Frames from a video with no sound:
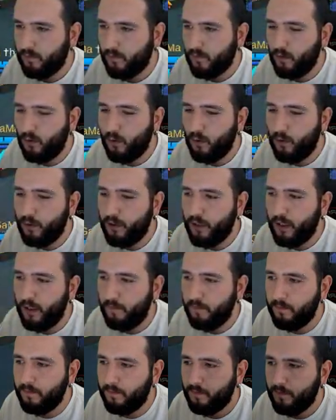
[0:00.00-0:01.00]

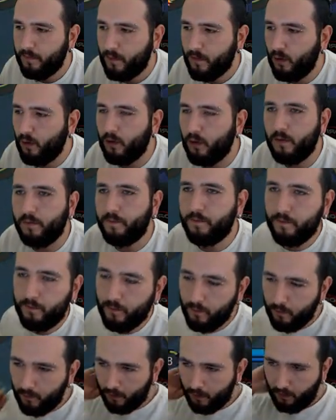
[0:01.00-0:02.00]
Öleceğim. Öldüm.
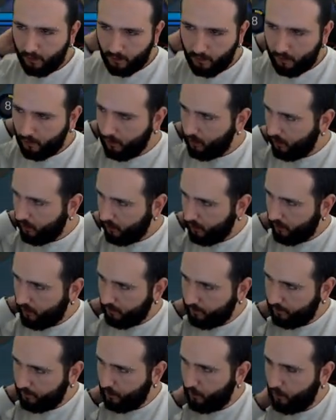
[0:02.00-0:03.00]

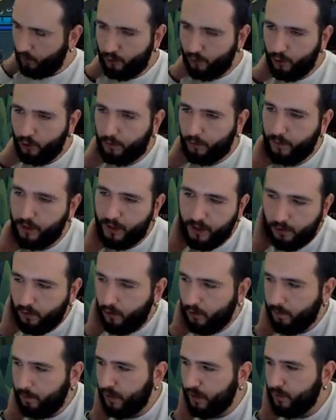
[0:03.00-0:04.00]
Öncü yok bir şey
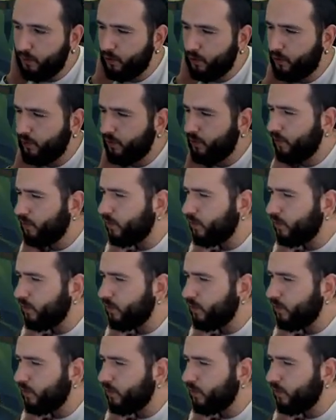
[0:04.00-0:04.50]
yok mecbur.